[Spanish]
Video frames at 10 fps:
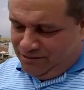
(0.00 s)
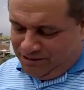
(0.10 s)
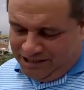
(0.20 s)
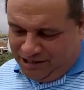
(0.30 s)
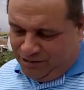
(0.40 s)

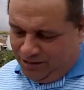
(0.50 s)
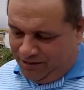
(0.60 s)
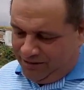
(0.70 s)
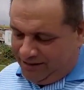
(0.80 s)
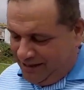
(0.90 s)
Luisito, la
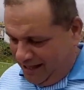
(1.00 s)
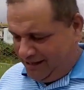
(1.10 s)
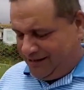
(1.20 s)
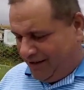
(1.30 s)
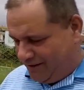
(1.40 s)
verdad,
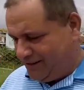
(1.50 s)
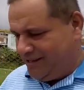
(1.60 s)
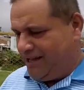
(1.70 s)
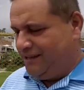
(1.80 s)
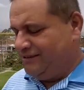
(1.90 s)
la
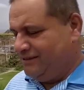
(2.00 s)
verdad.